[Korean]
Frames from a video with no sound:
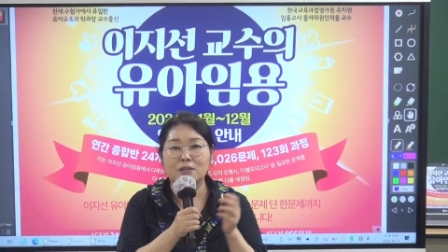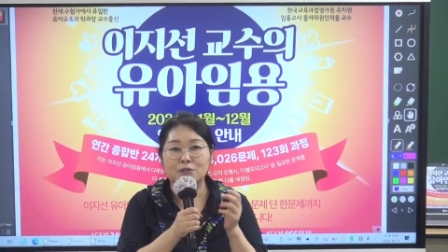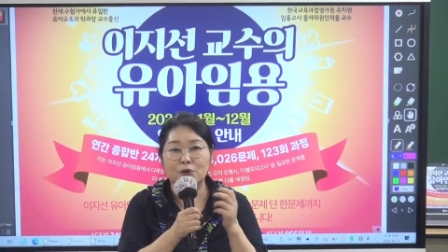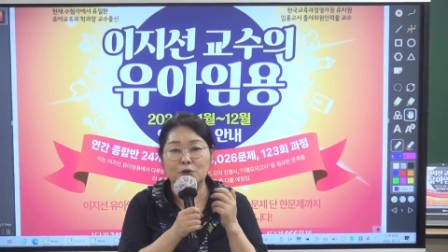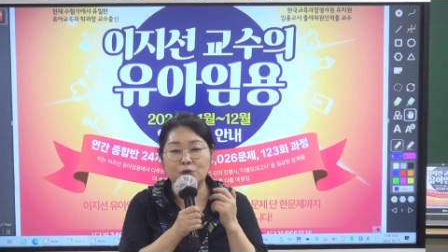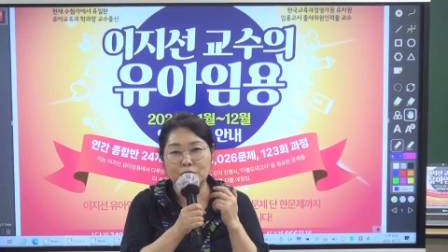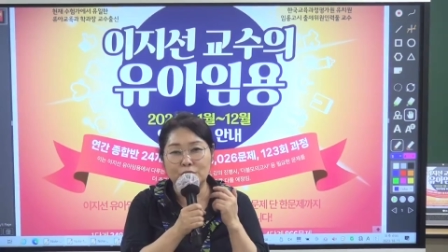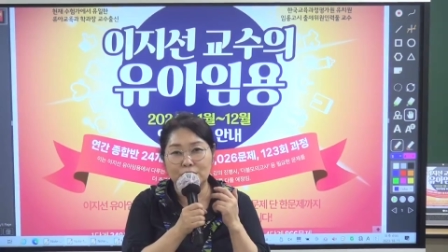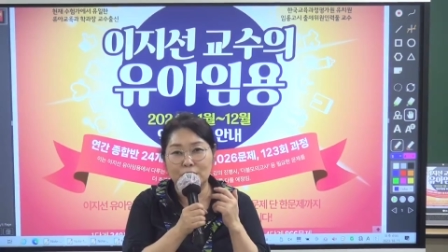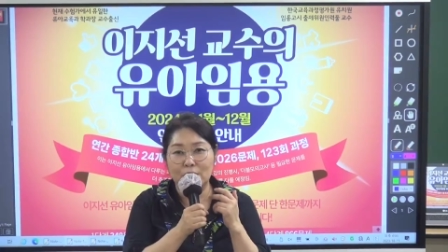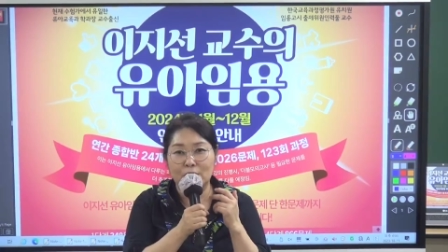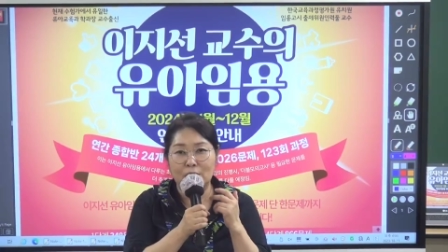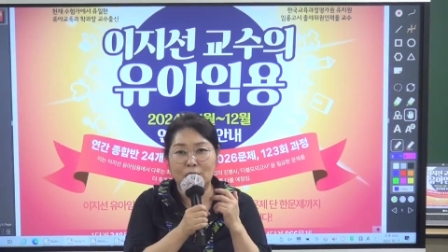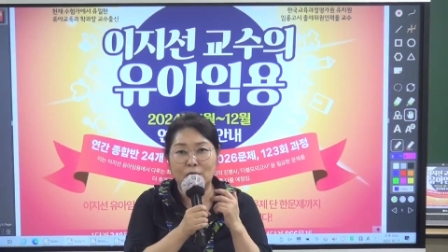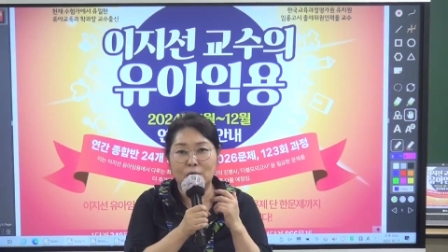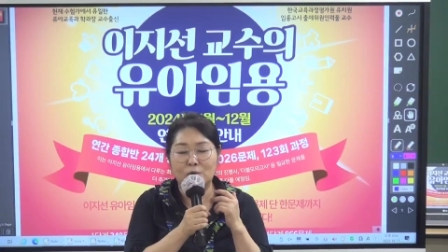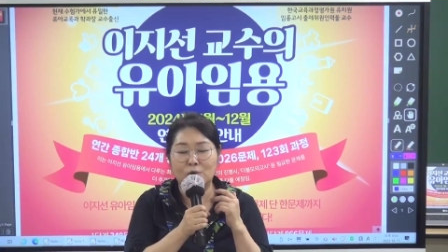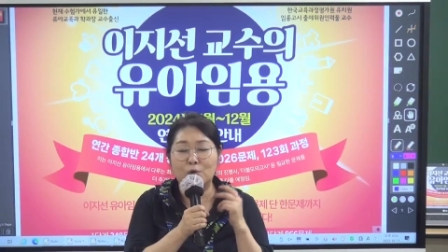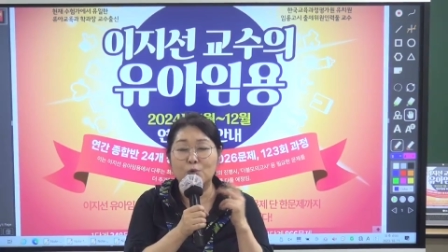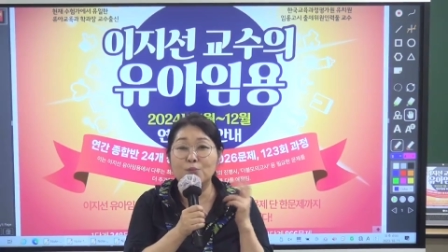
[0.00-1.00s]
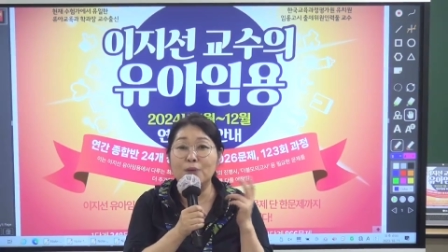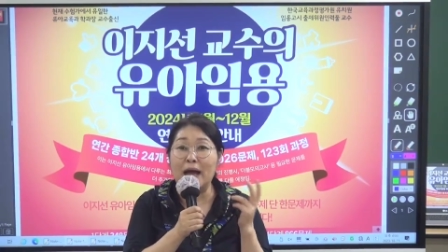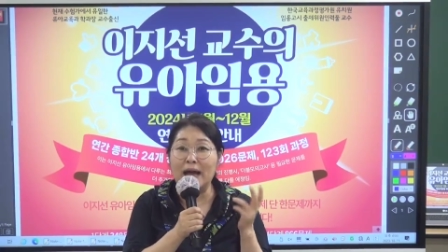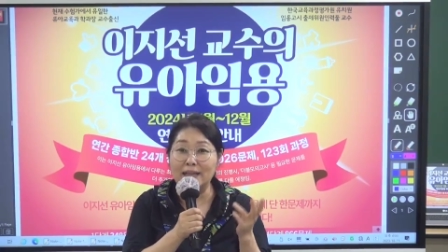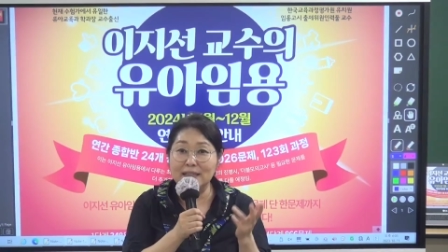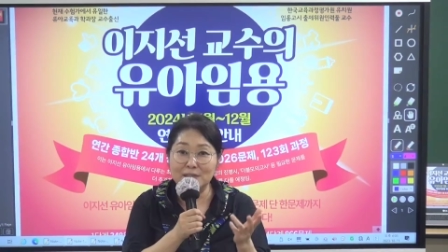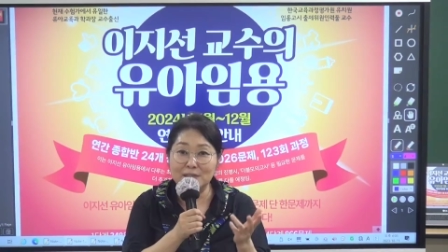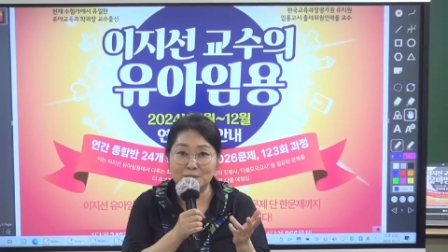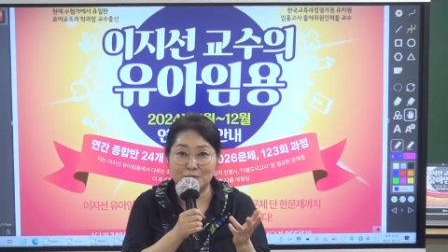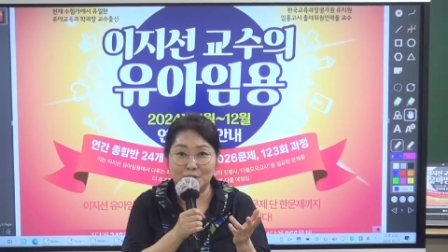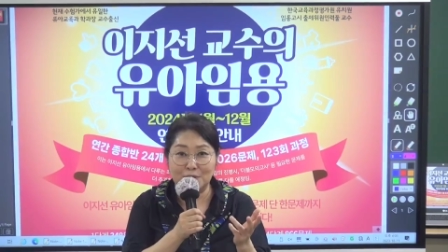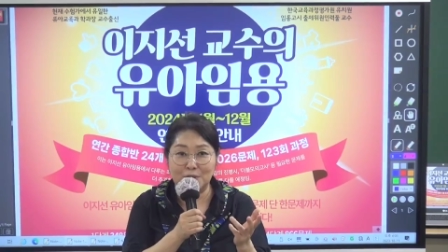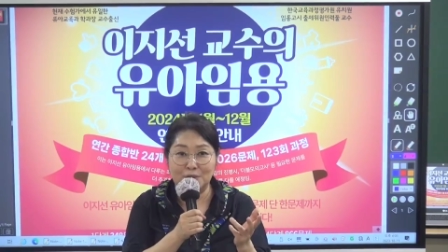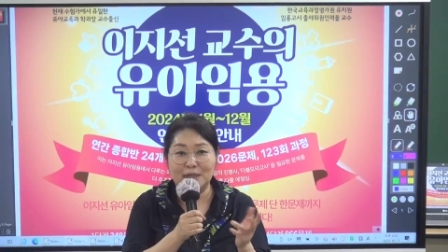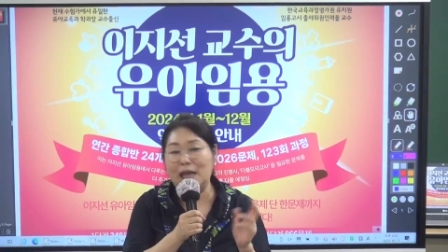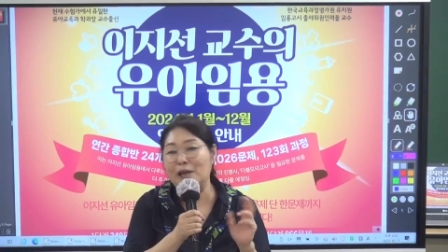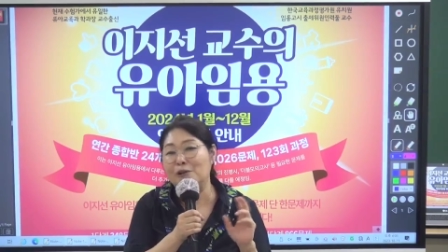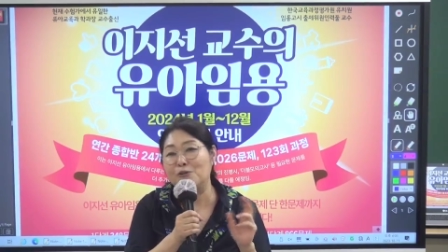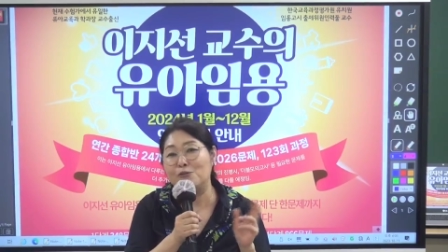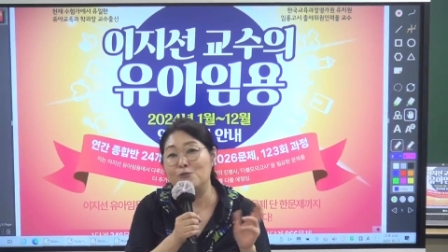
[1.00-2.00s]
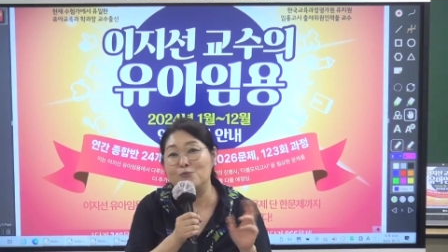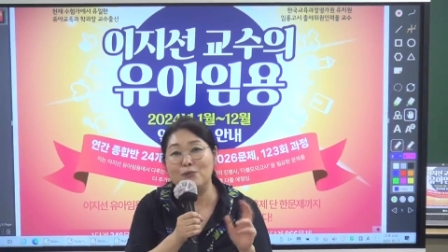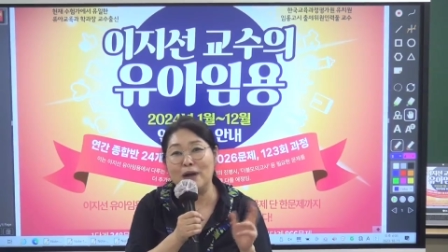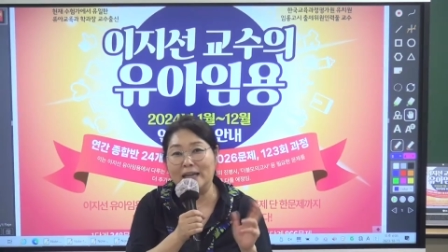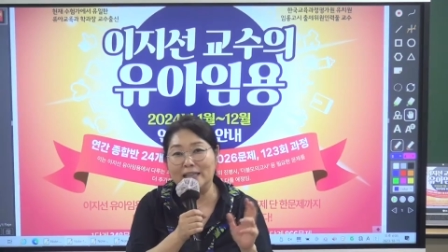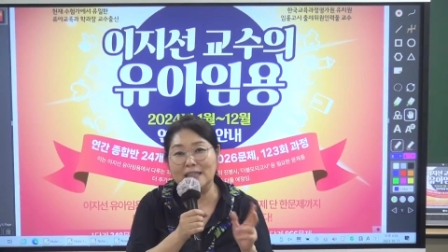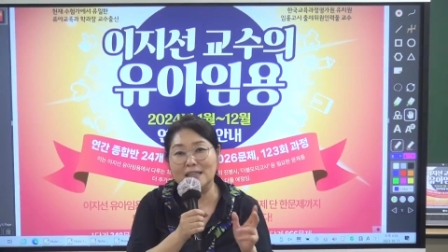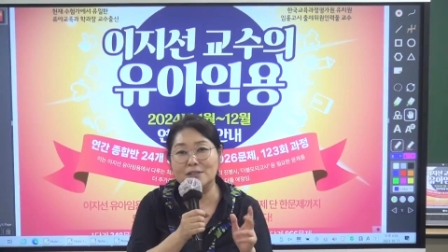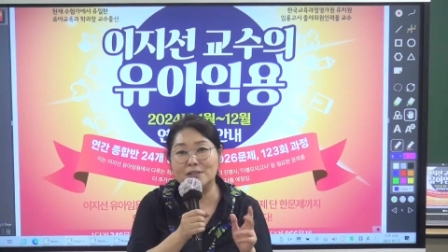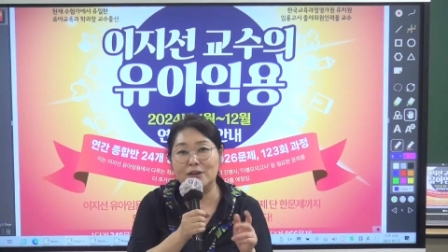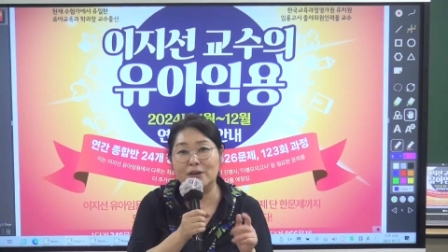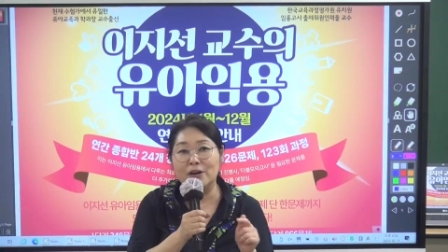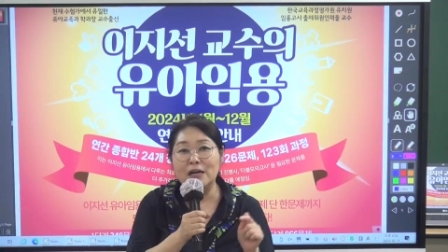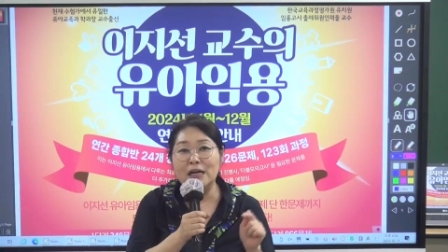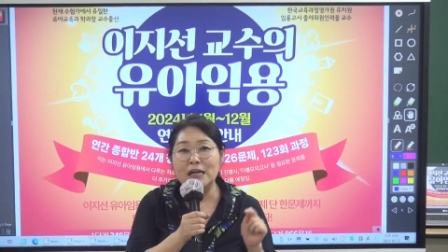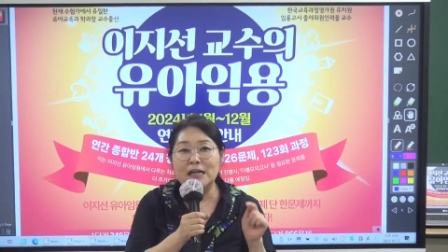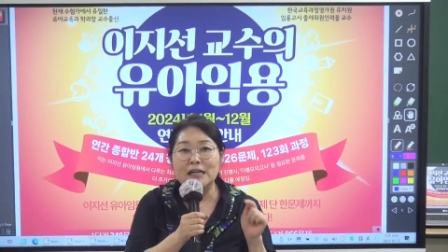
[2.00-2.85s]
저는요 공부 안 했어요. 따로 공부 안 했어요.